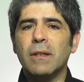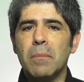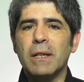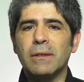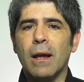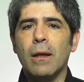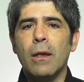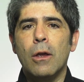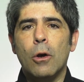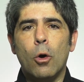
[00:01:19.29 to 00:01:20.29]
deprisa
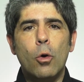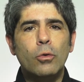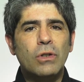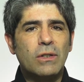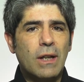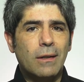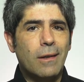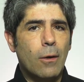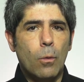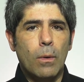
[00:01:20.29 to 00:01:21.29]
o se
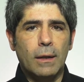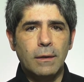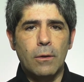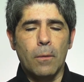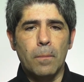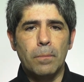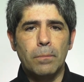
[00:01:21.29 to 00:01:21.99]
salte un latido,